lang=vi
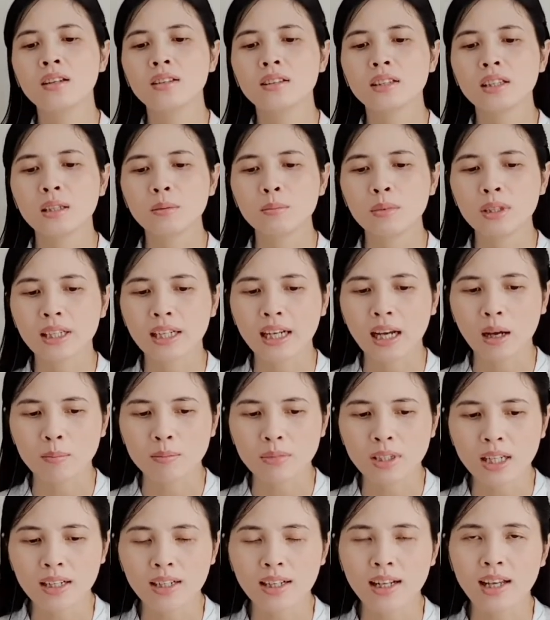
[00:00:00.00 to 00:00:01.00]
thì mình
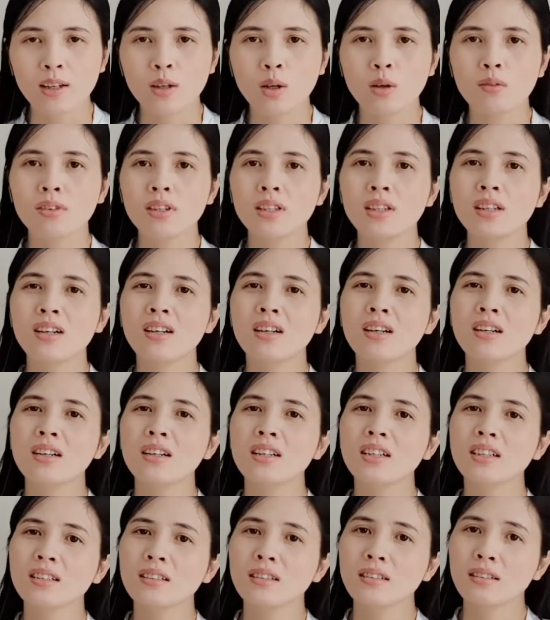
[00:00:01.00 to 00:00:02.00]
cảm nhận là nó vẫn
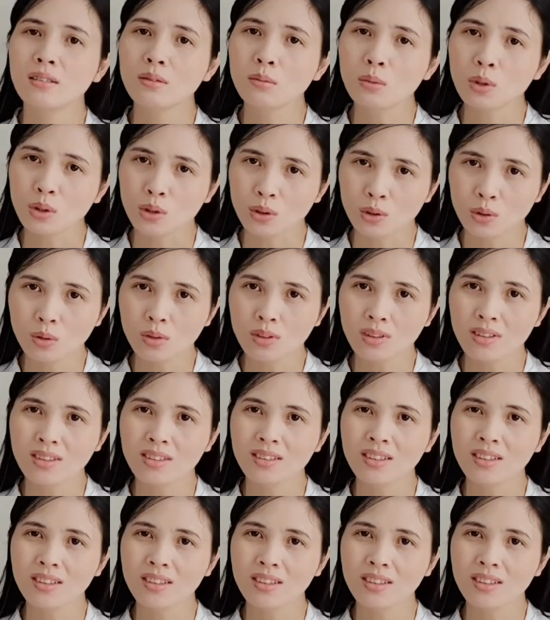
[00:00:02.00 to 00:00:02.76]
hơi cứng một chút